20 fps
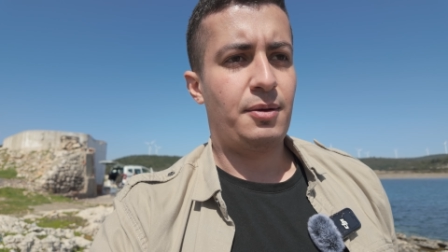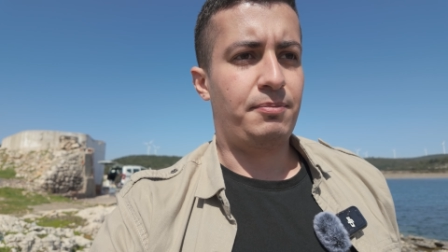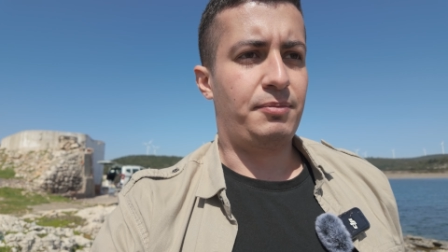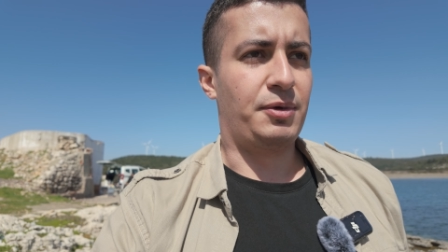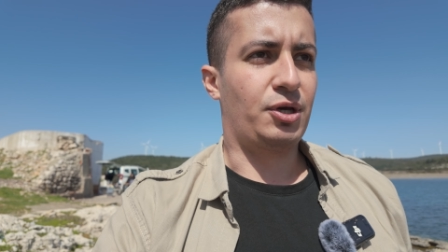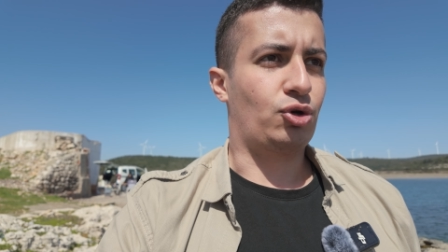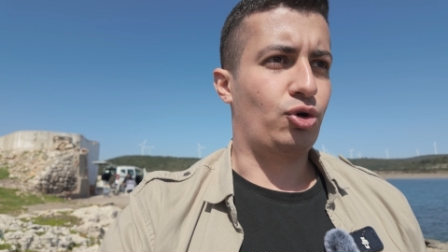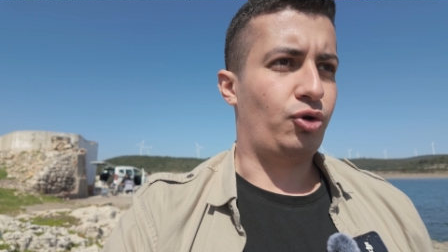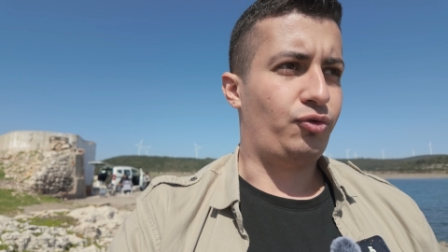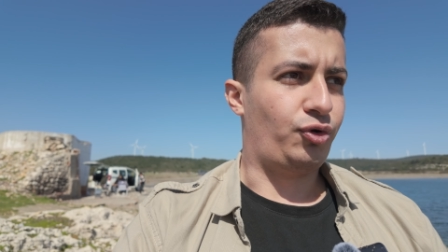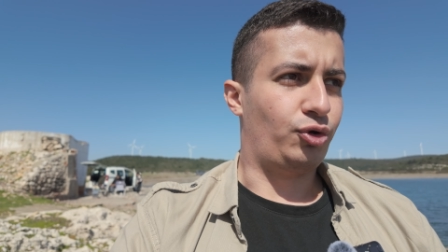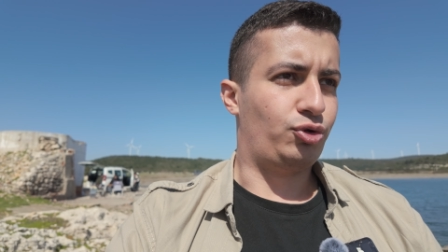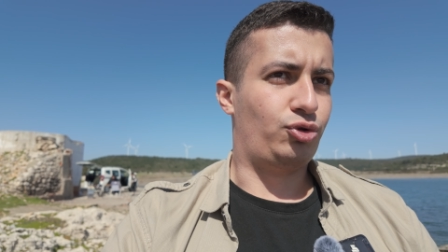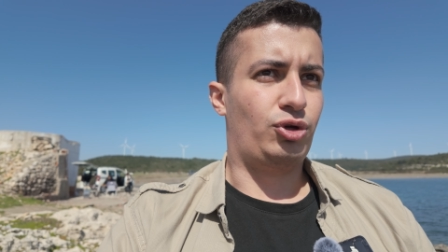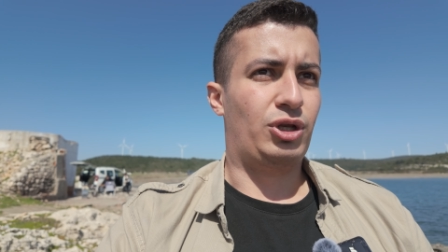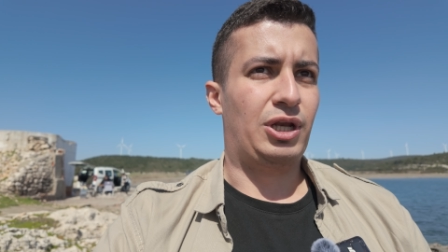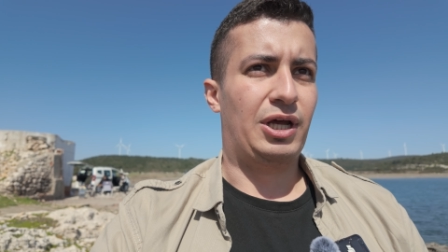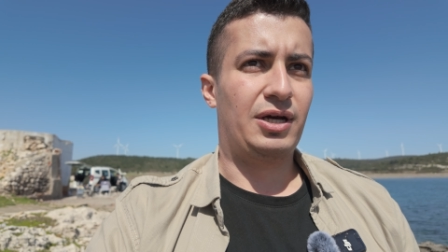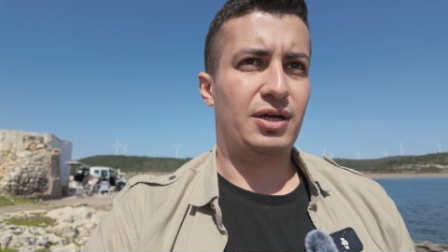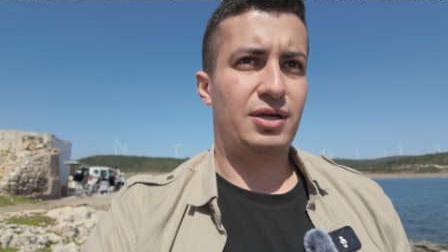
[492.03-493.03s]

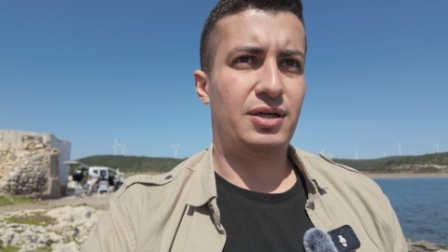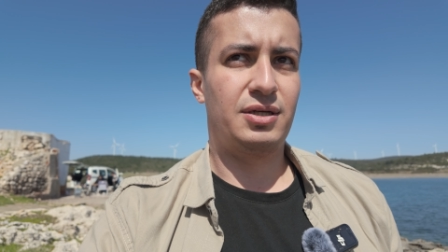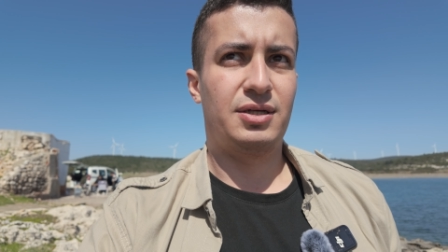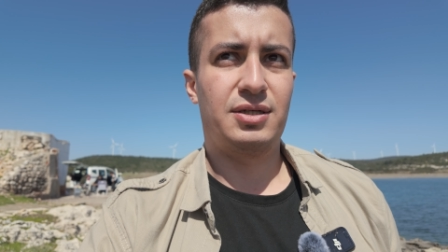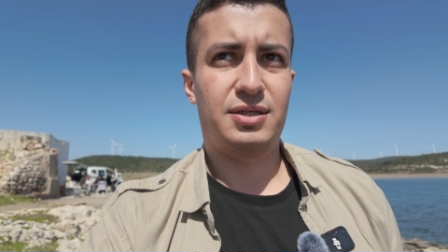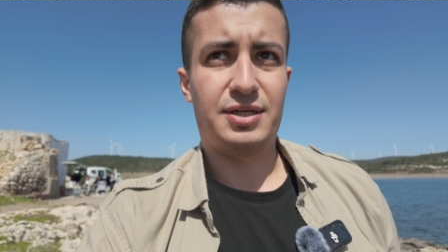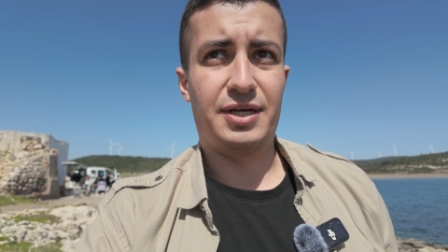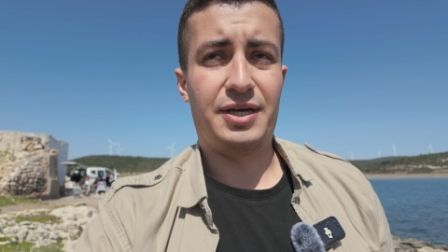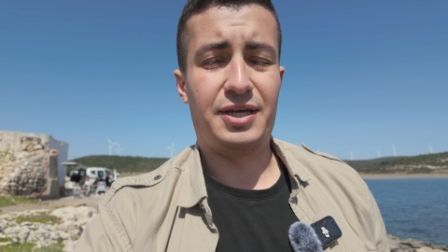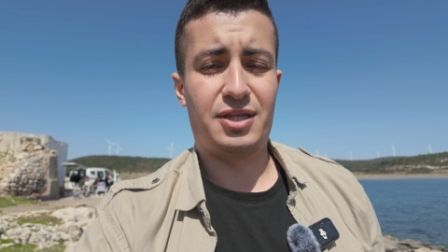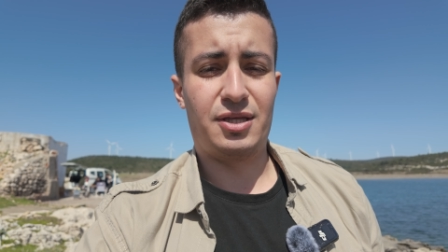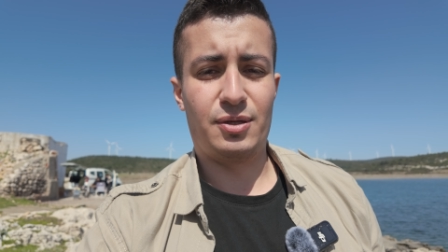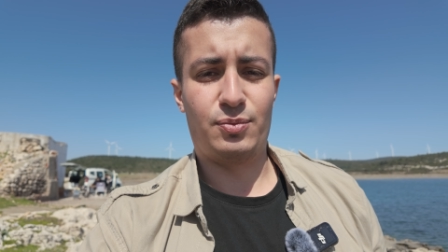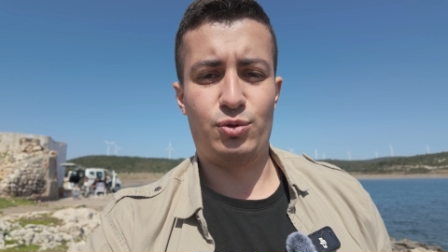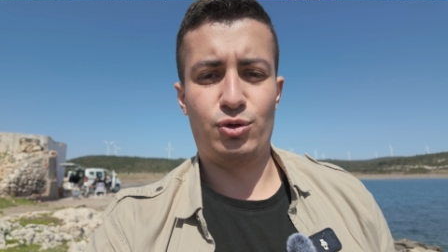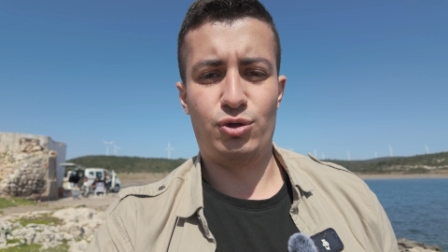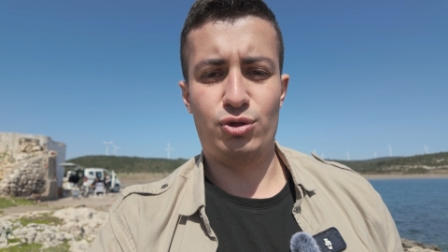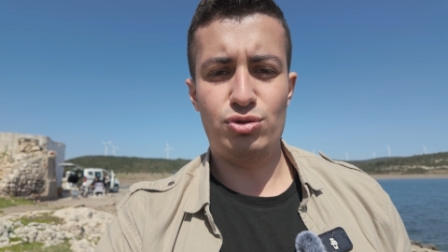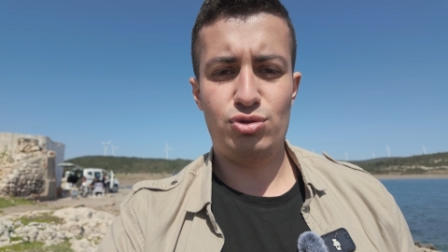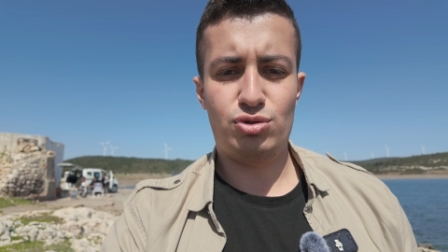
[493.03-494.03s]
mikrofonuyla kayıt
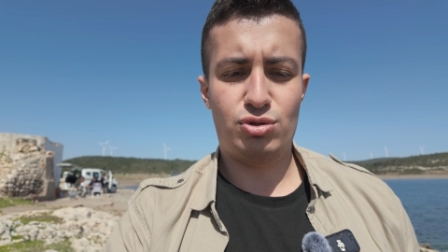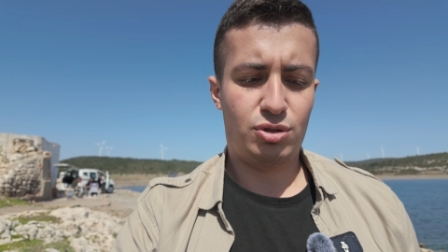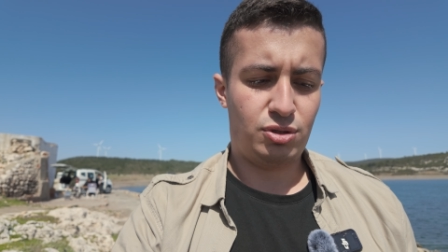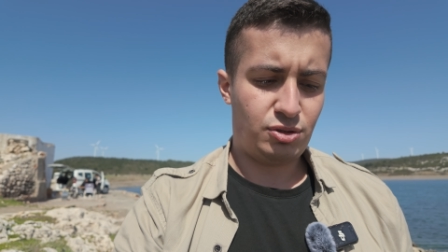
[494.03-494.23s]
yapıyoruz.